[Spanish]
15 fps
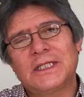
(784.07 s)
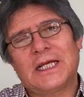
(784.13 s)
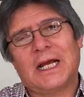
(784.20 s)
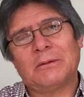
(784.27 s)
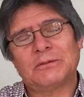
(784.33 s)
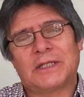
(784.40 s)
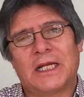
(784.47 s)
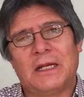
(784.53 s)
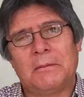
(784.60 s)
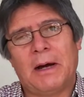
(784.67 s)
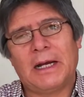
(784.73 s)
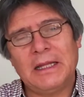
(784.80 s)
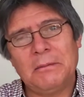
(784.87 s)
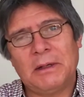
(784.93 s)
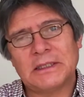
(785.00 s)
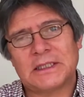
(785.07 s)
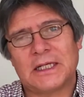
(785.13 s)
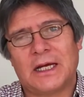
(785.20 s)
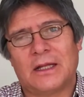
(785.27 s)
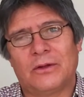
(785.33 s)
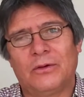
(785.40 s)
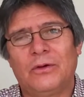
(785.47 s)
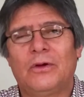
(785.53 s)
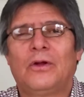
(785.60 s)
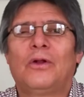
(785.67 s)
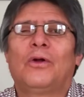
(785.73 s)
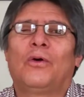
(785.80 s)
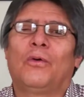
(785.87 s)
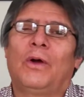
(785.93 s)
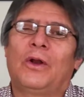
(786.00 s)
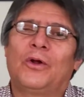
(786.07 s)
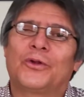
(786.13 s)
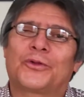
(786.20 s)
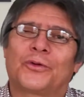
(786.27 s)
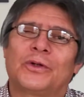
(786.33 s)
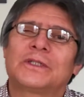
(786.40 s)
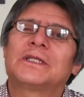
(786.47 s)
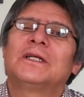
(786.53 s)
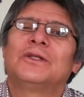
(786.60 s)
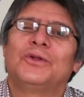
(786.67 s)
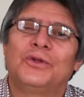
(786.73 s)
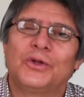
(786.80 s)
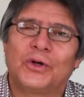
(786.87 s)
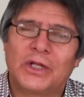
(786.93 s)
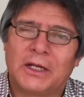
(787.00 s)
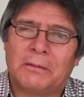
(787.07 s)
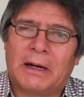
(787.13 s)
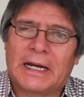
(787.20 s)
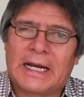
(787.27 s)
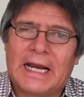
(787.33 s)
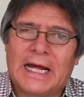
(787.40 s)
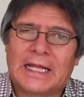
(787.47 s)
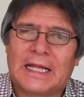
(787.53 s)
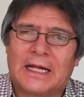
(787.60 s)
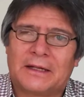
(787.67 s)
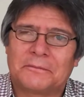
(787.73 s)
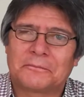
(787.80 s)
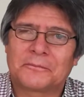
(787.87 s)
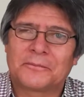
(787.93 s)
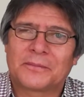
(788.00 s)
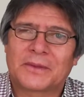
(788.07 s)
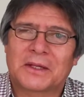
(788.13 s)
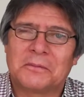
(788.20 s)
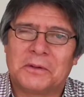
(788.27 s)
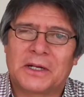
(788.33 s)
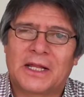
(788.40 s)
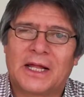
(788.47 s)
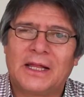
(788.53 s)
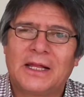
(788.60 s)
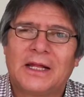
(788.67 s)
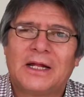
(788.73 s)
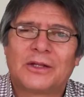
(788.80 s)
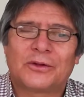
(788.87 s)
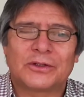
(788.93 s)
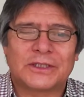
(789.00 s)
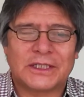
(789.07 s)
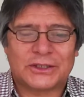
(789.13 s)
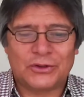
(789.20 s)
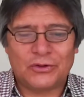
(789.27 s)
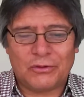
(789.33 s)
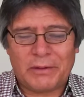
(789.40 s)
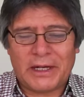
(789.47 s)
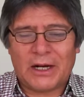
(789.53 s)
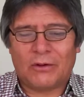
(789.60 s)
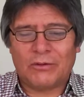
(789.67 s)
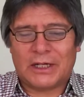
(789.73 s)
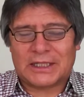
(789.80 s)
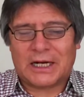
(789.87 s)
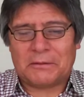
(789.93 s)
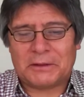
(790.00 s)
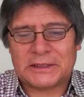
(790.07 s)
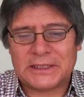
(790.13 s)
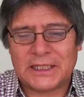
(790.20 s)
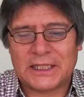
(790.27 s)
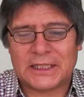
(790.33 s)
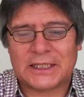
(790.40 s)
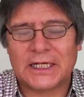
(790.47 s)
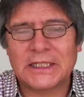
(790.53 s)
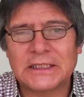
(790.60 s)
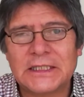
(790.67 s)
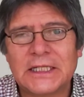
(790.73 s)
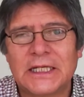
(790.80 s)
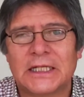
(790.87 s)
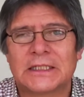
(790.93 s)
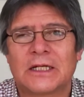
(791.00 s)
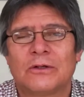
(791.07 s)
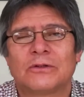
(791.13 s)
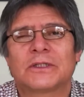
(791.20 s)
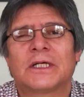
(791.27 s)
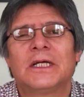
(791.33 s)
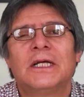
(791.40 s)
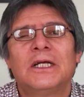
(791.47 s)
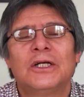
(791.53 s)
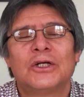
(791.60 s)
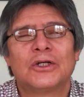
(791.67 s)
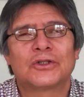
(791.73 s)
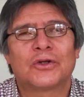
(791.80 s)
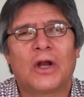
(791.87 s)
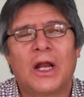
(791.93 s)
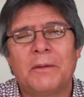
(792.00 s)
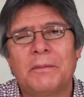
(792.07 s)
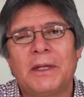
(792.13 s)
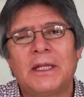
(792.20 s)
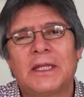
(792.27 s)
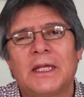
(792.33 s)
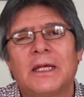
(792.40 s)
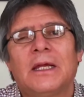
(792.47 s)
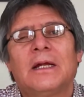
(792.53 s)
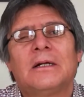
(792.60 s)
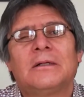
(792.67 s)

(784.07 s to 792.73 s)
digamos, llevar demasiado o el otro es no llevar nada, ¿verdad? Entonces, si uno va a ir a una travesía de tres días en los que solamente